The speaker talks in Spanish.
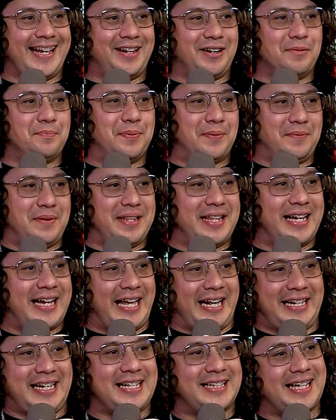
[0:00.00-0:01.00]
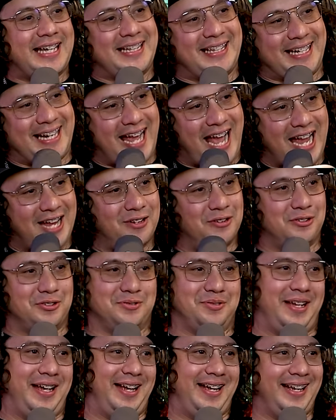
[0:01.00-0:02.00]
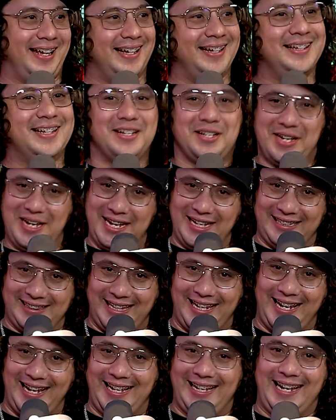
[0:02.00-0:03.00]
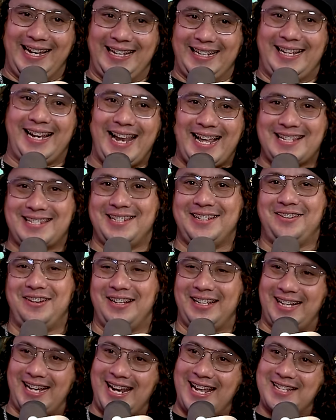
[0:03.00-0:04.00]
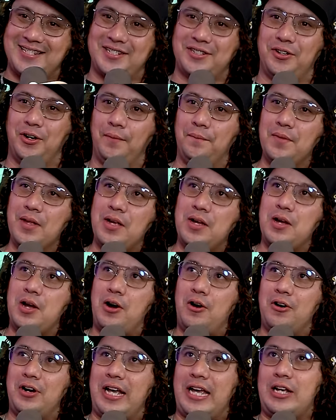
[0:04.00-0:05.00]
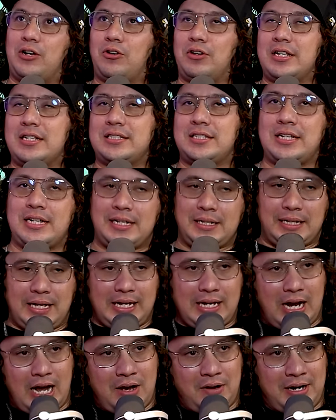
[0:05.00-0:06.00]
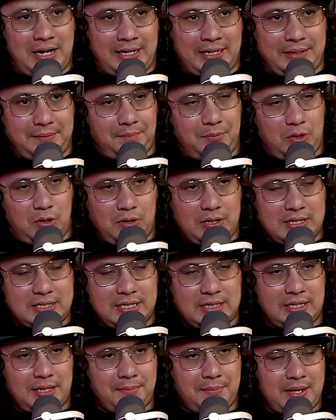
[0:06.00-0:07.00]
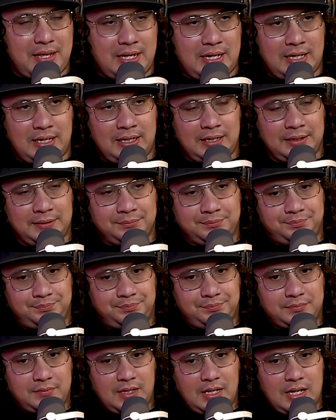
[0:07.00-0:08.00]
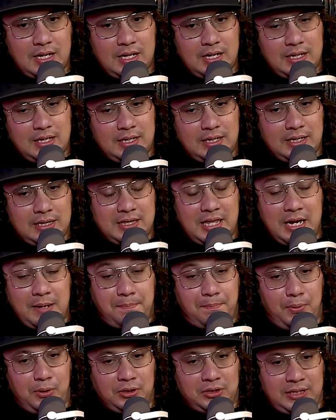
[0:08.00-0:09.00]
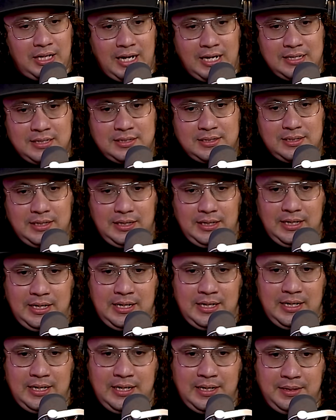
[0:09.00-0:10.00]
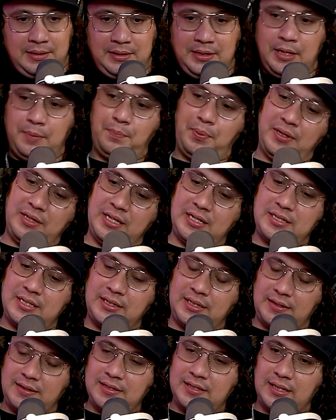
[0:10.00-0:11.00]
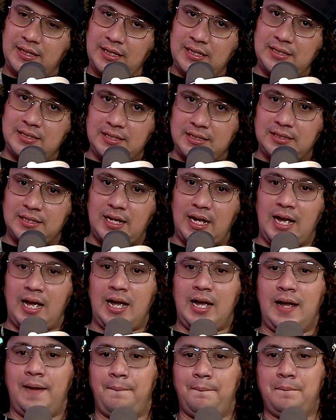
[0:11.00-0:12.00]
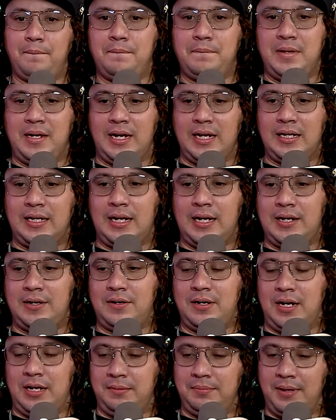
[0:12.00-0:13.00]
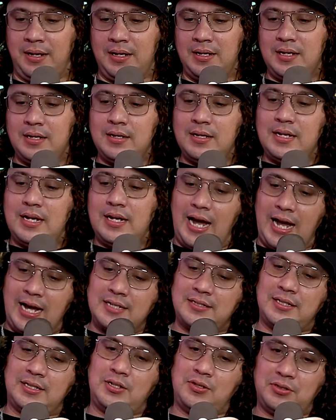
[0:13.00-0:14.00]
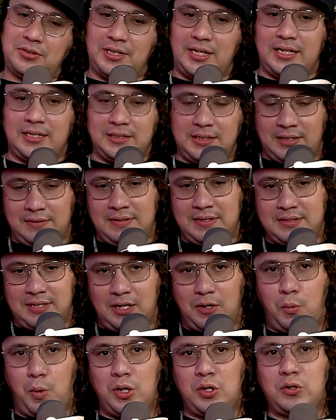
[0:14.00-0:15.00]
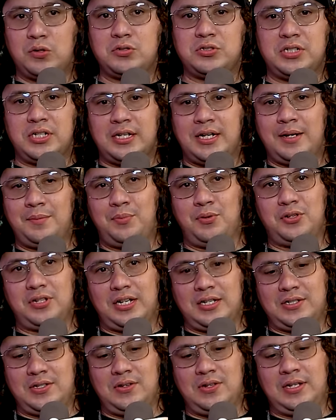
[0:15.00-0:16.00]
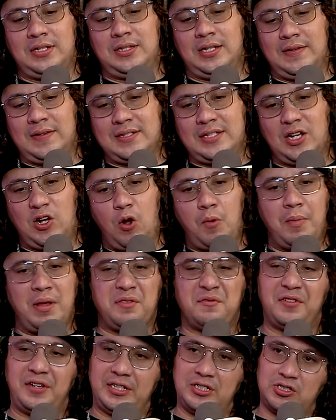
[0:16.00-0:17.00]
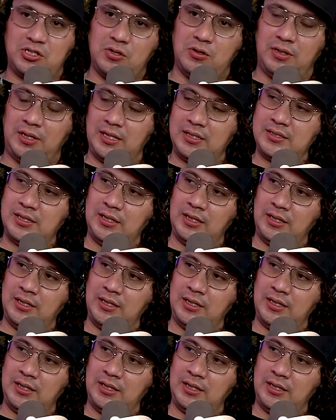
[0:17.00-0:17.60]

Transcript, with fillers: que vende carnitas y tiene Hilux, El, clásico, el clásico. Ok, con este, eh, ahora, con este tema del, del podcast, después de esa entrevista que le hiciste a Miguel Caero Leiva, has tenido otras entrevistas. ¿Cuál consideras vos que ha sido la entrevista con más fricción que has